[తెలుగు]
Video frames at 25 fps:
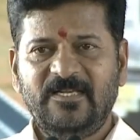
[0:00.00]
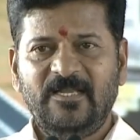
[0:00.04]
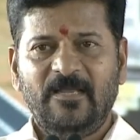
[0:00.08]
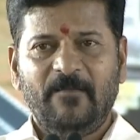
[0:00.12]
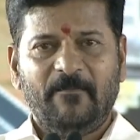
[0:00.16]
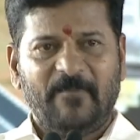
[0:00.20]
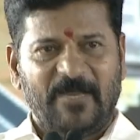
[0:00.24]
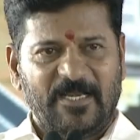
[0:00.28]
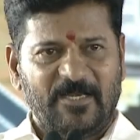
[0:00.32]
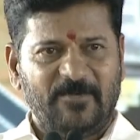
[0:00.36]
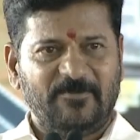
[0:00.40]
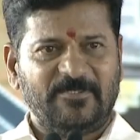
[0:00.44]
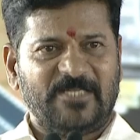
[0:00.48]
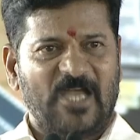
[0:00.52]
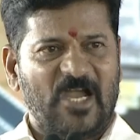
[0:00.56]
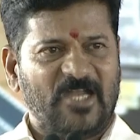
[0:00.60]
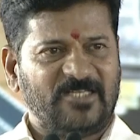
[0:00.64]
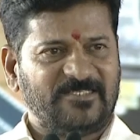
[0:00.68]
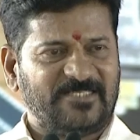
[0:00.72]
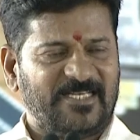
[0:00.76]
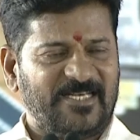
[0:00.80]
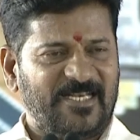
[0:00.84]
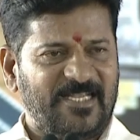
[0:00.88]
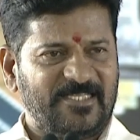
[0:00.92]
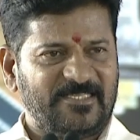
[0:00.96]
మనం
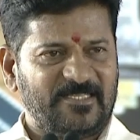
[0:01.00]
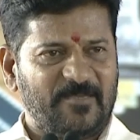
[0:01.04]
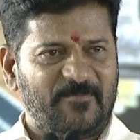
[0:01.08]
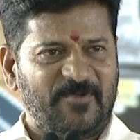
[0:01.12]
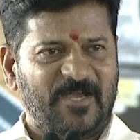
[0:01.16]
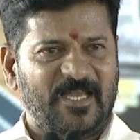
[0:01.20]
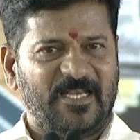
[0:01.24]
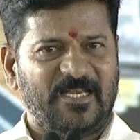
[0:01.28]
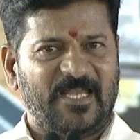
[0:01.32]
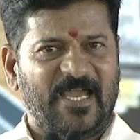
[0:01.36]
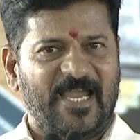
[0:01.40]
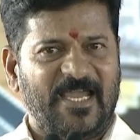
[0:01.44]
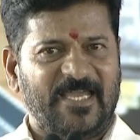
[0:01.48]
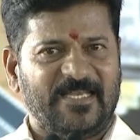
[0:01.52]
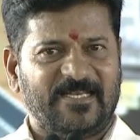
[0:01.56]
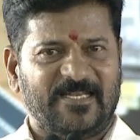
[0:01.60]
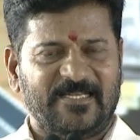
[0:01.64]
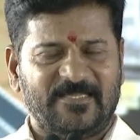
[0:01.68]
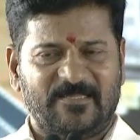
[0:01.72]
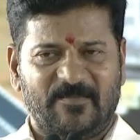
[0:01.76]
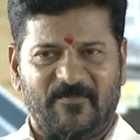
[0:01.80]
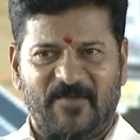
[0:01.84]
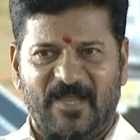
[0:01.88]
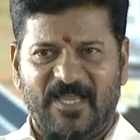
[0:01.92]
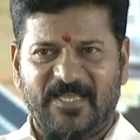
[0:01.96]
డాక్టర్ అవుతామా లాయర్
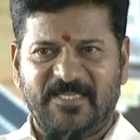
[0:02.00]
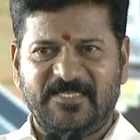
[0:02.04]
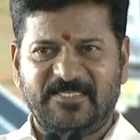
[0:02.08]
అవుతామా